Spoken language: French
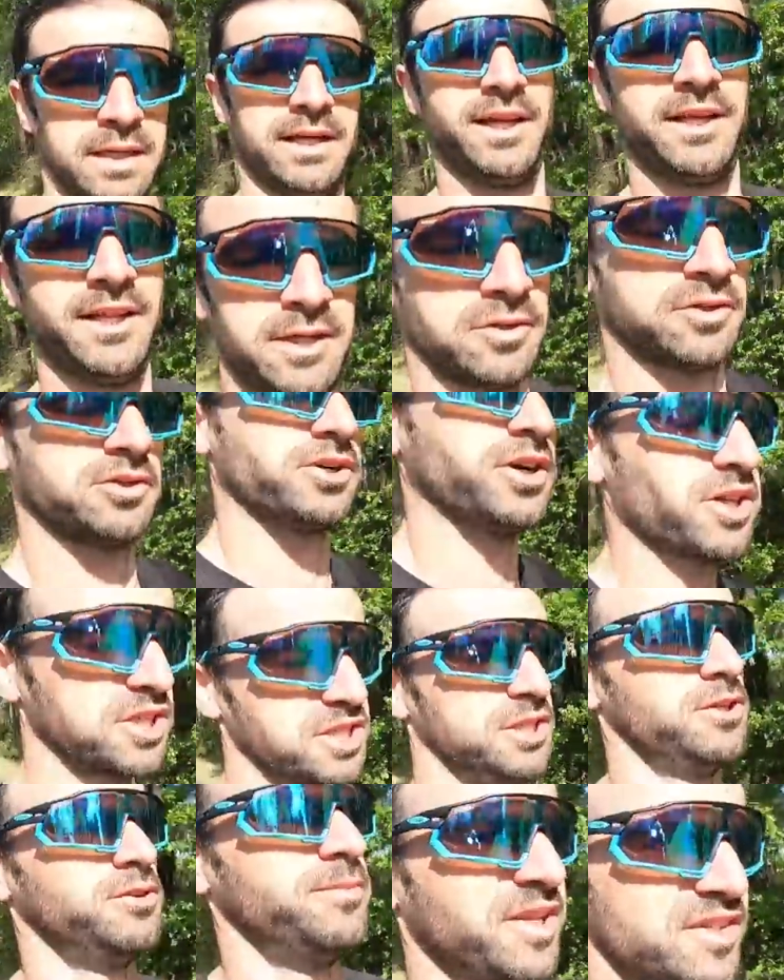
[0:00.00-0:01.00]
Allez, encore un
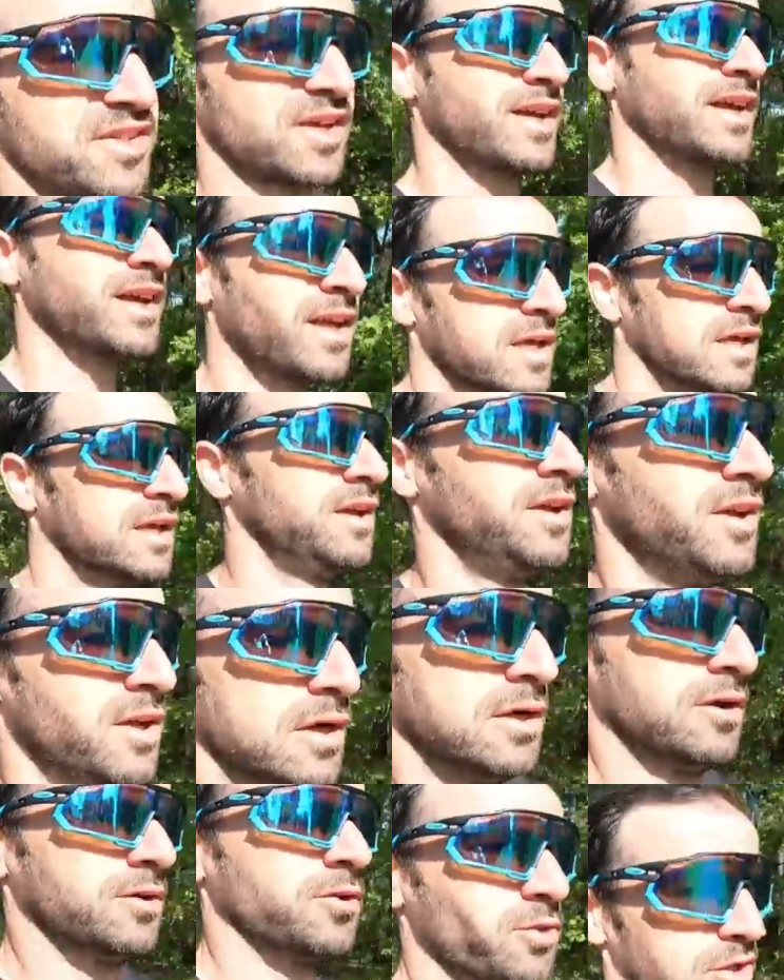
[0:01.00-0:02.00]
kilomètre.
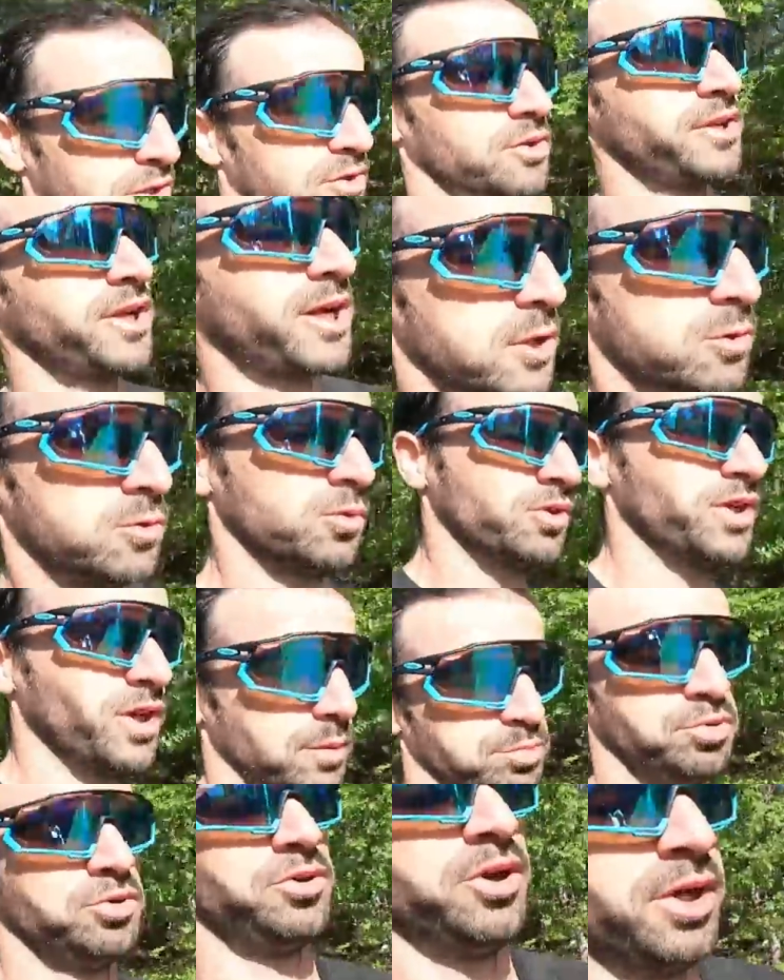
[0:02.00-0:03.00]
On est dans les clous, on est
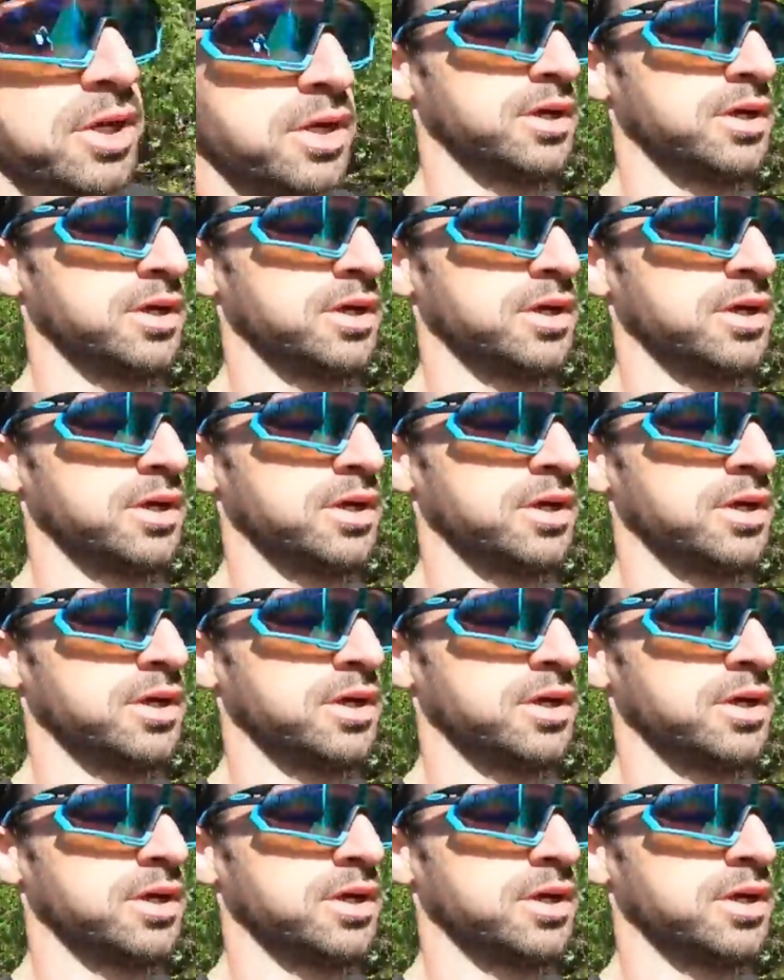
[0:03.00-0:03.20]
un peu